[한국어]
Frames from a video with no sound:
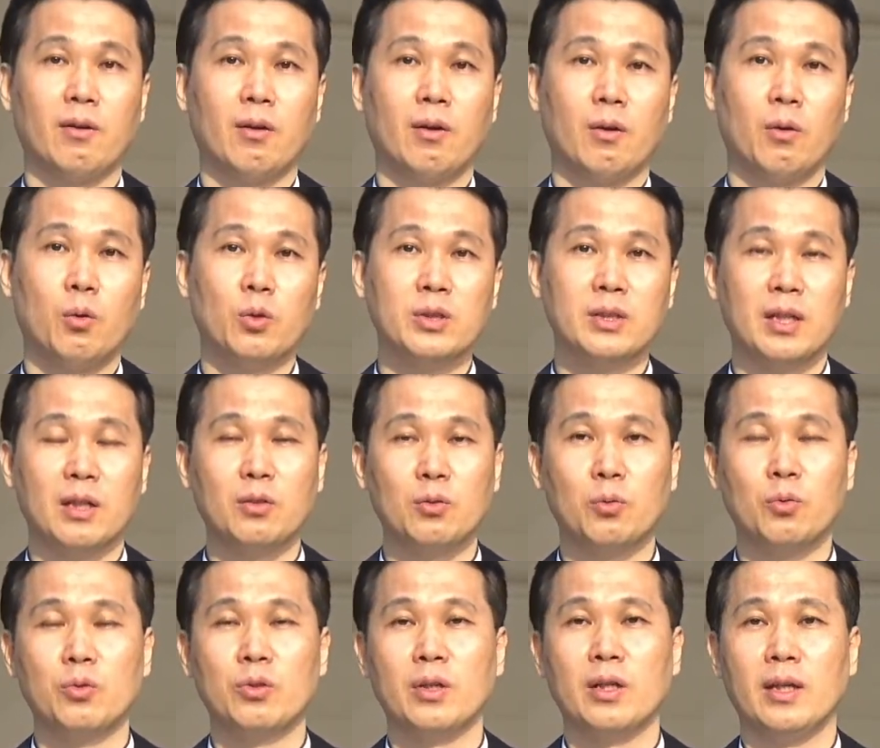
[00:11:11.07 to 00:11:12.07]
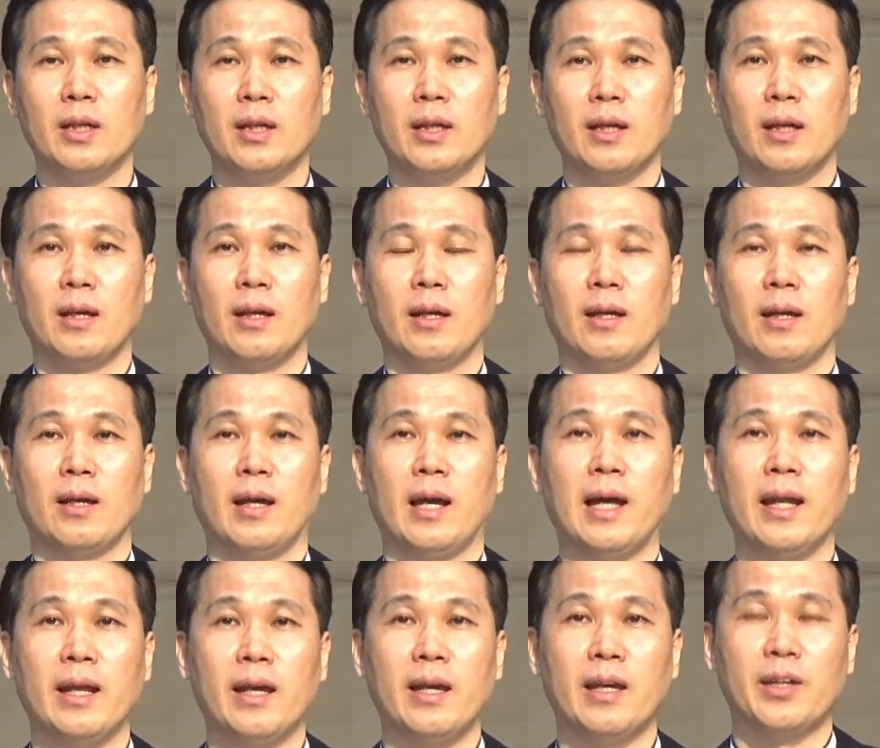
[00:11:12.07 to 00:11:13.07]
혹시라도 오늘이 한
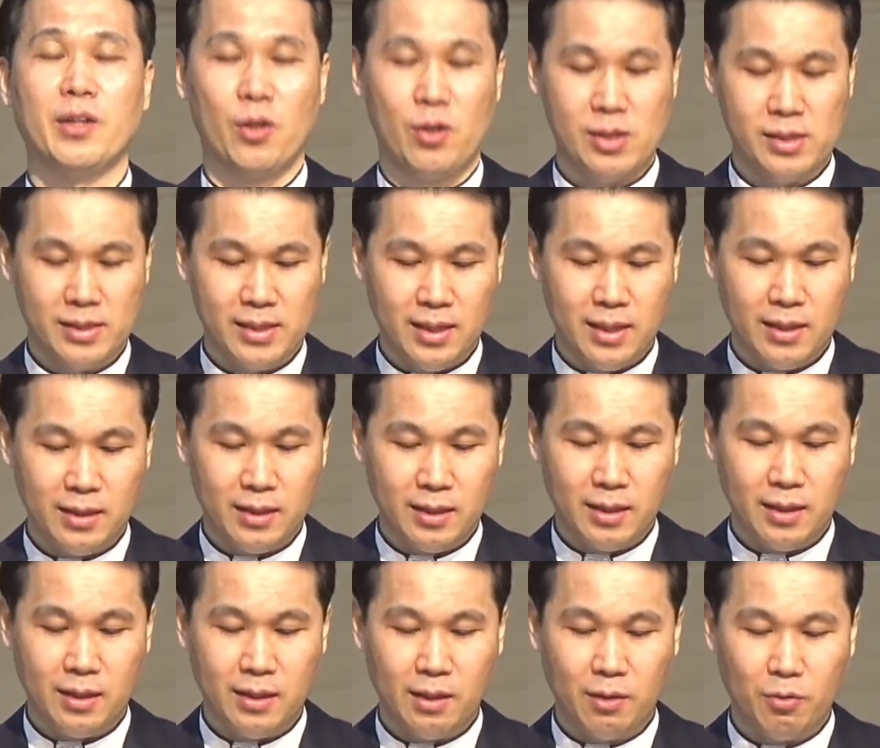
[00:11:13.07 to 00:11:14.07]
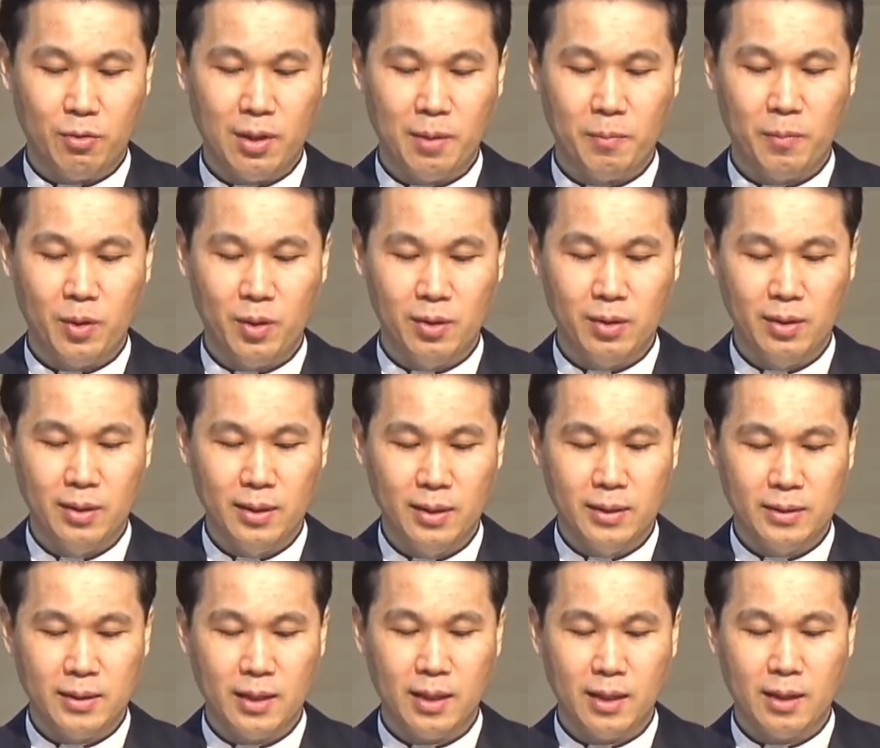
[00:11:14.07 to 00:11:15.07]
해의 결산일이라고 한번
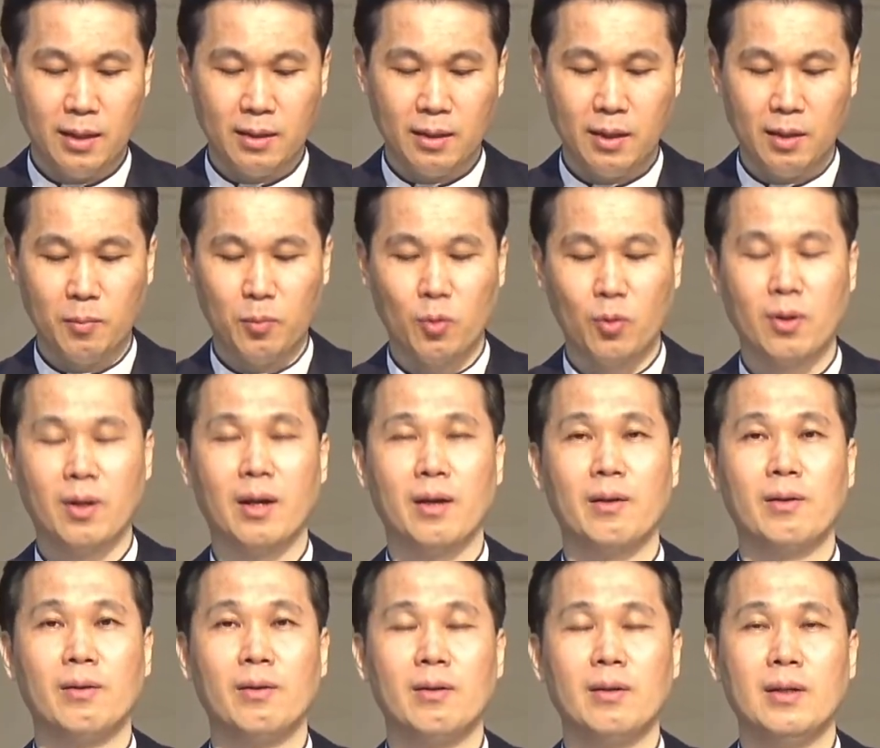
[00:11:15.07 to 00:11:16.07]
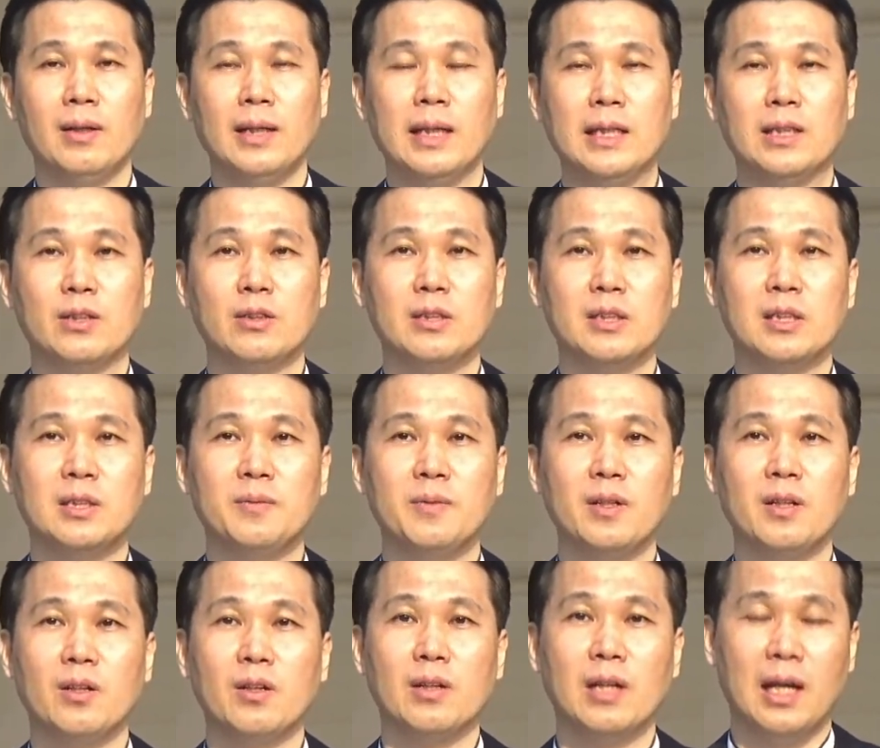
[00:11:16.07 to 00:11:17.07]
생각해 볼까요?
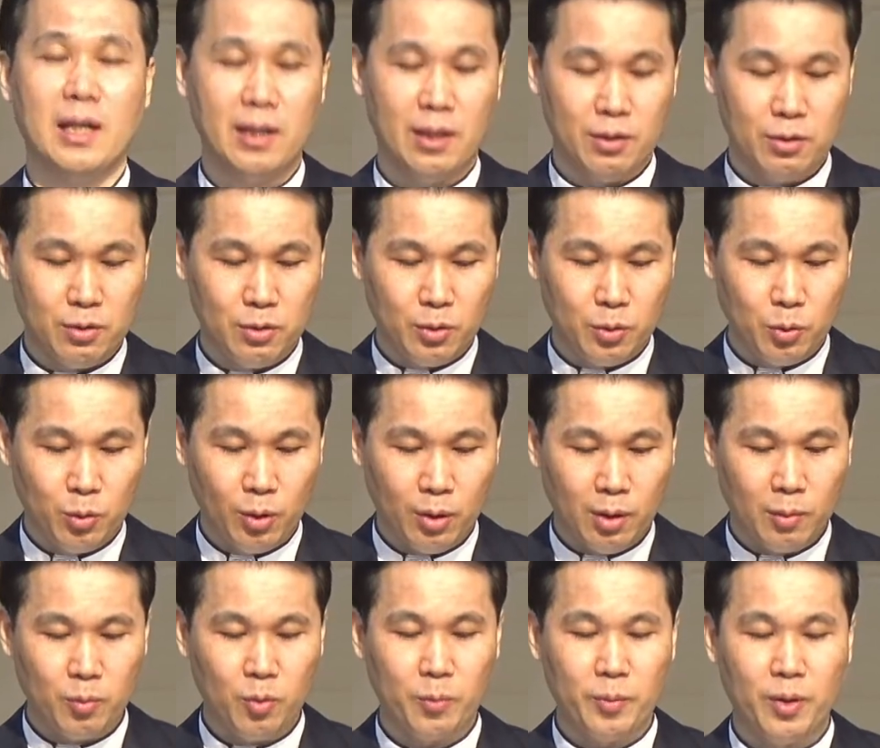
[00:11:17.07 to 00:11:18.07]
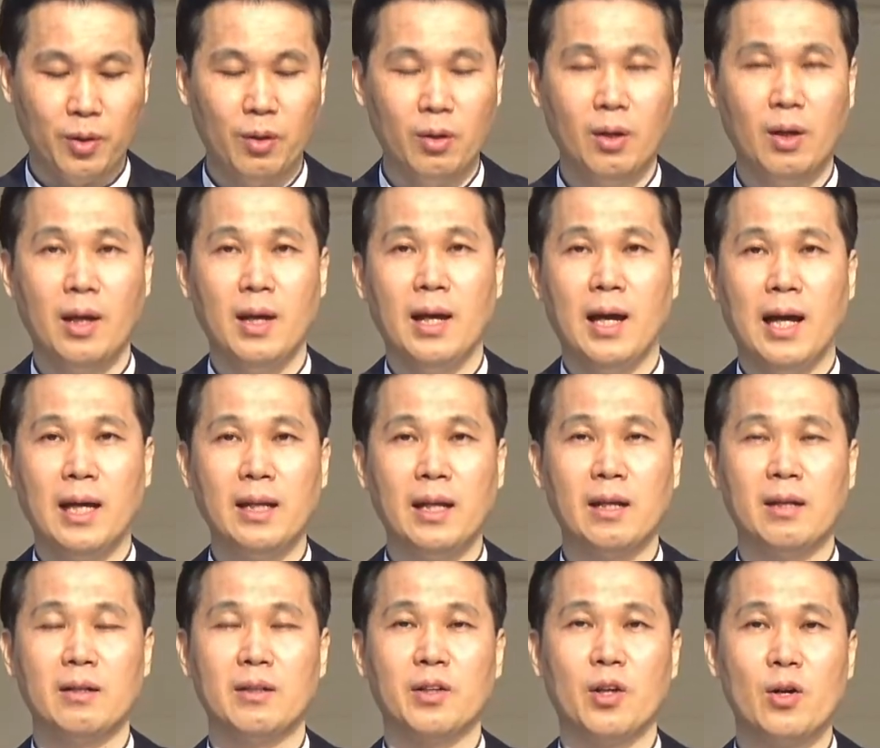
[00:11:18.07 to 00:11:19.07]
2021년 한 해를 뒤돌아보며 한
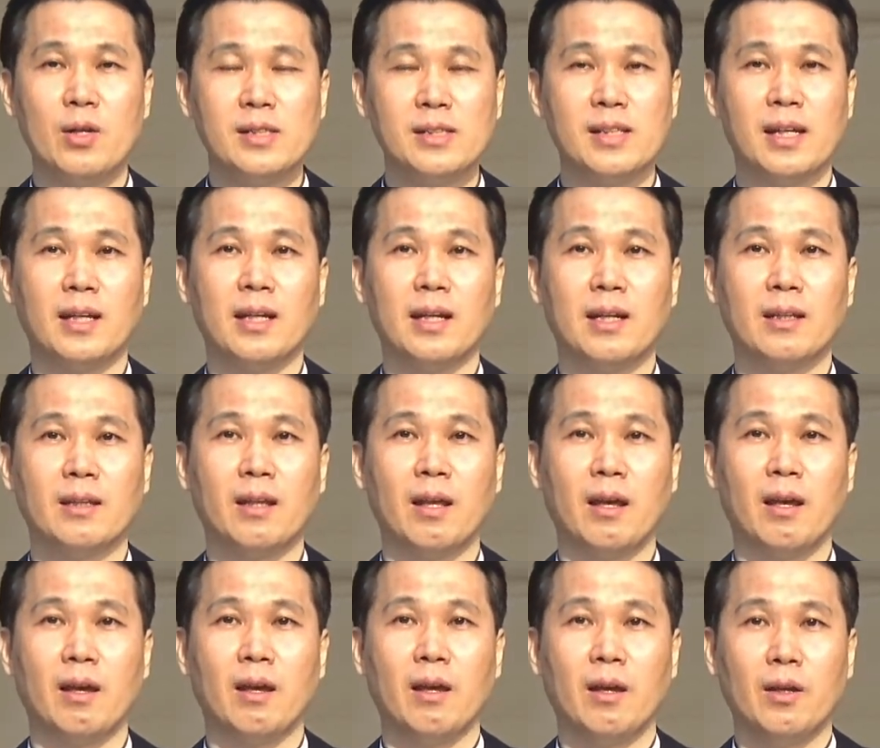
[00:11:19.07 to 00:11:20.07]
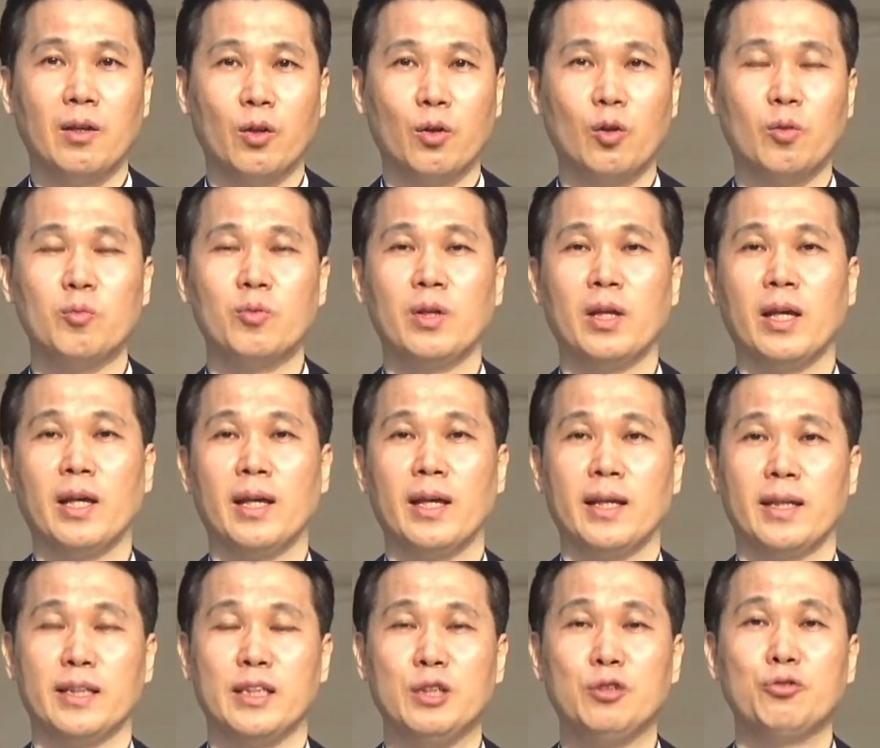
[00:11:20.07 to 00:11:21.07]
해를 결산할 때
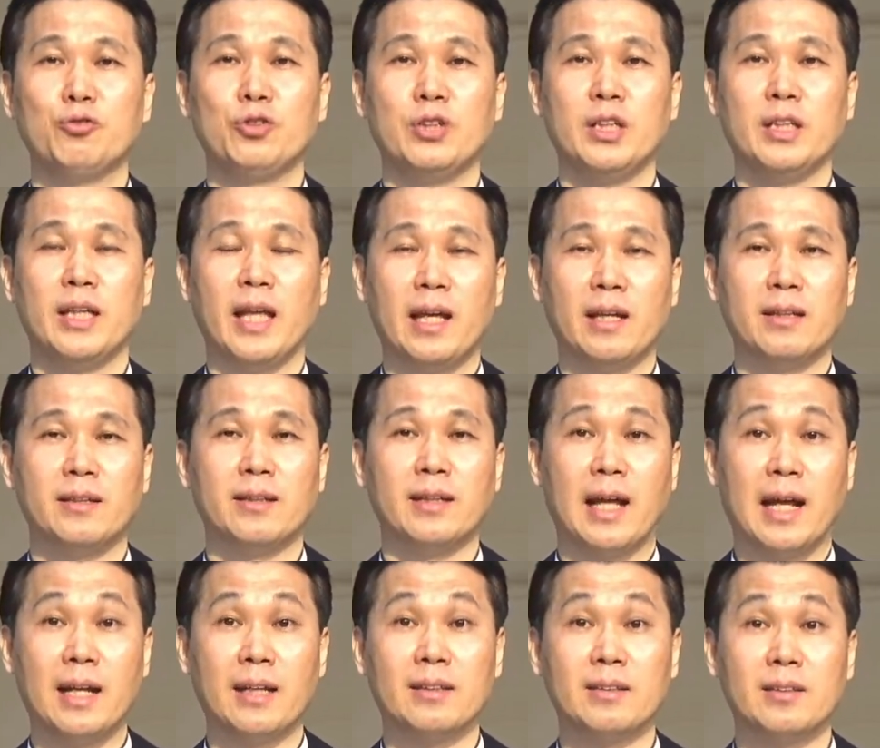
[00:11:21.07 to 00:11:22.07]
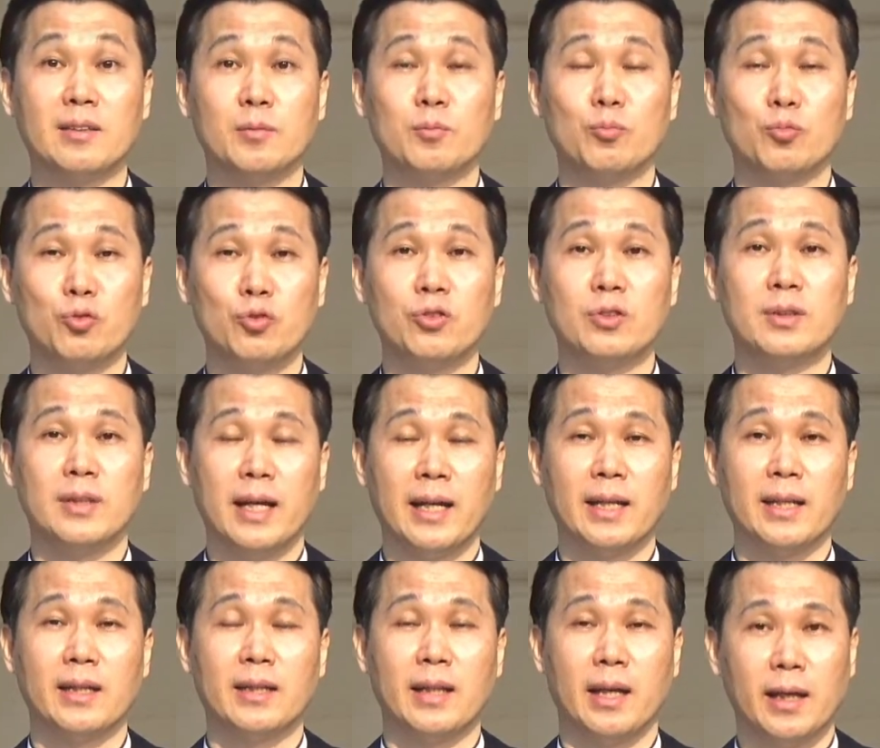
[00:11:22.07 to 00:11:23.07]
여러분의 기준이 되는 날은 무슨
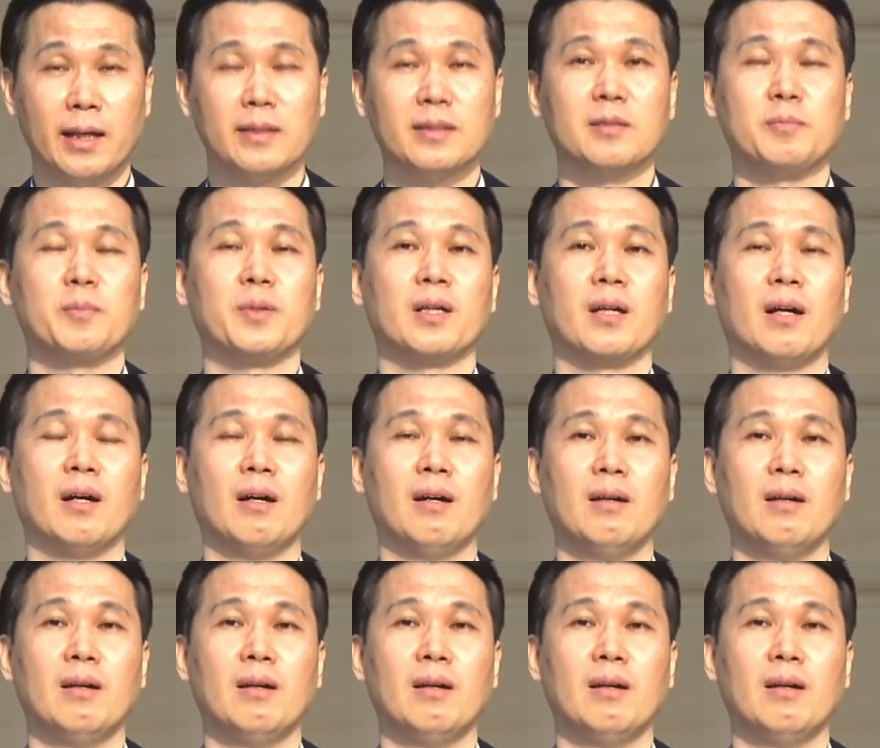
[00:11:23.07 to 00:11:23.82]
날이 되겠습니까?